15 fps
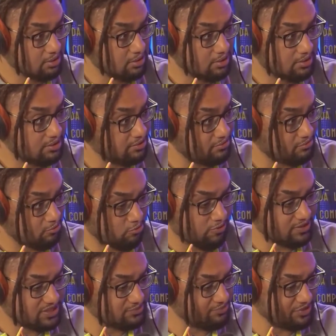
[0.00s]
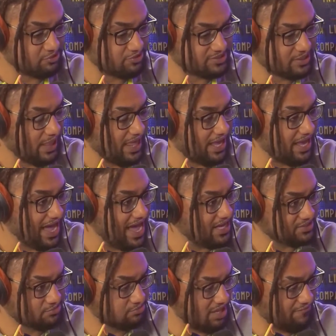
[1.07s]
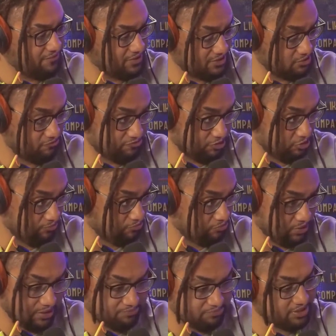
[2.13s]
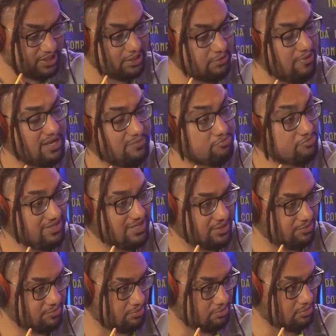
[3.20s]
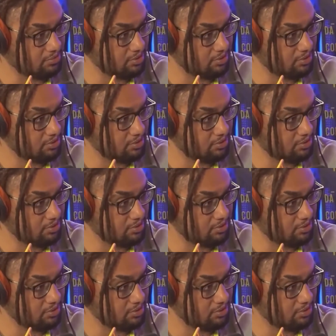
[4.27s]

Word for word: Total. Quantas pessoas legais não devem ter sofrido bullying porque não era bonito?